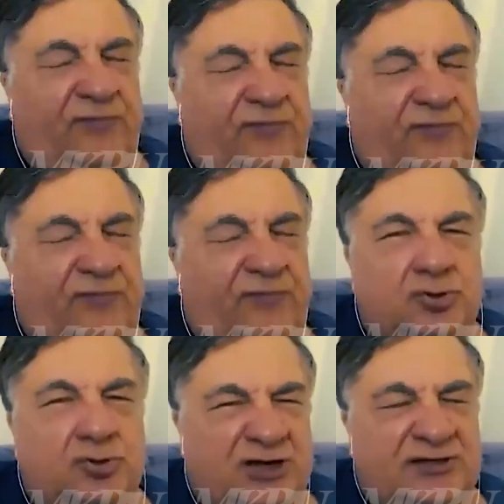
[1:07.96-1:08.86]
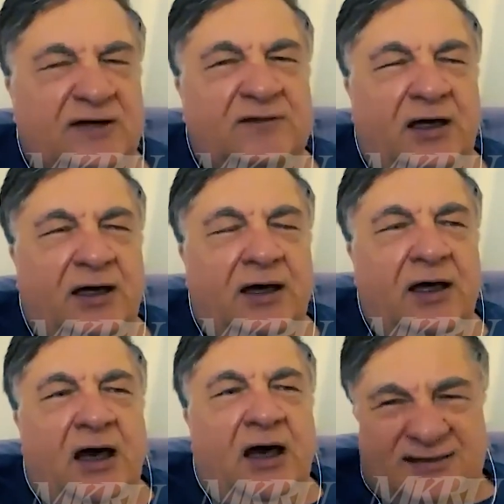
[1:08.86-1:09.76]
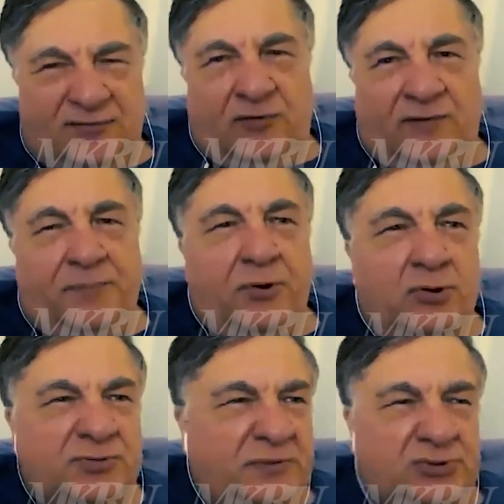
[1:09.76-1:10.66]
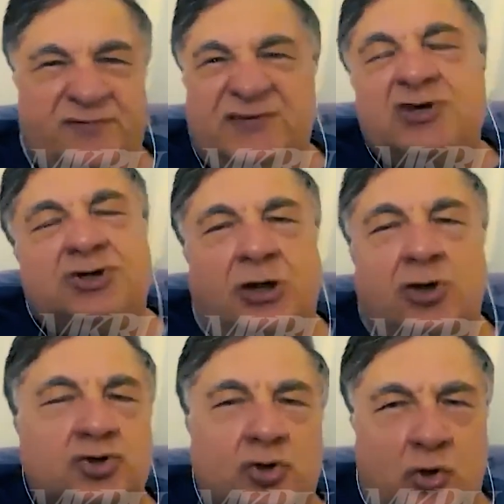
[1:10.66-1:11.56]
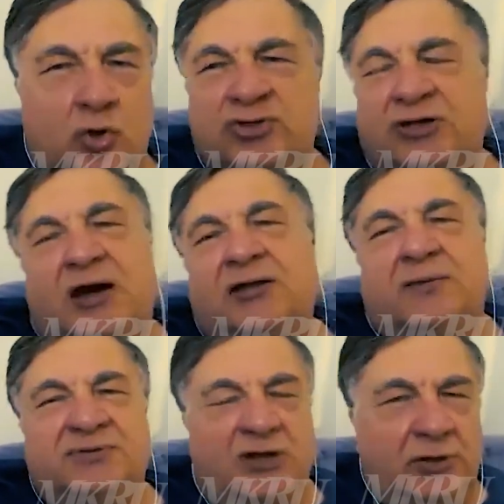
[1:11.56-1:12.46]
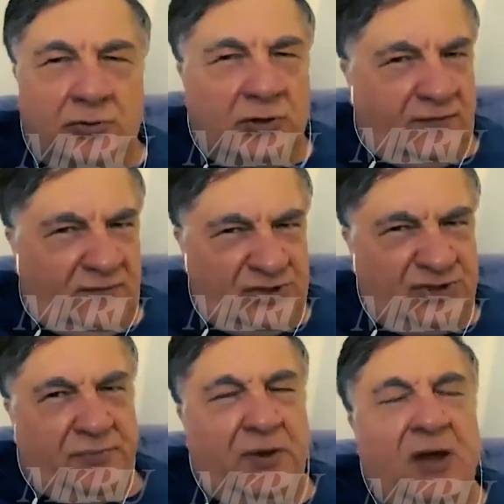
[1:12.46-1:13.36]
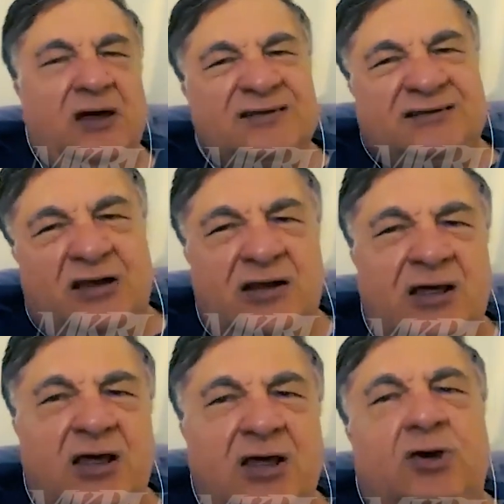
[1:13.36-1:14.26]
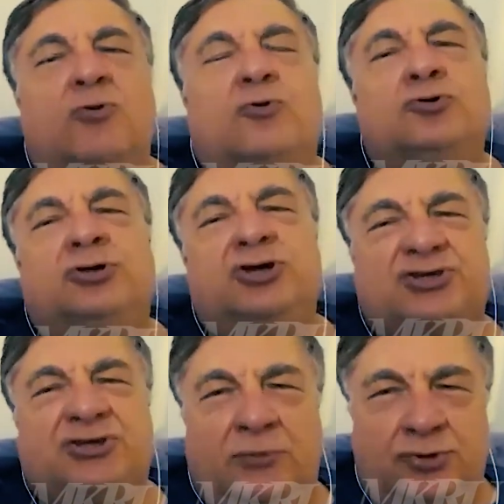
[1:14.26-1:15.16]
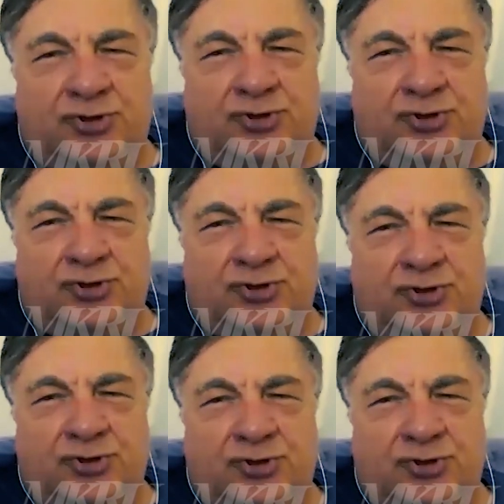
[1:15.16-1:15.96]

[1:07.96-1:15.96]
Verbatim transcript: тоже основная, основной вопрос, потому что все считают, что розы надо обязательно укрывать. Чем сильнее их укутаешь, тем лучше будет.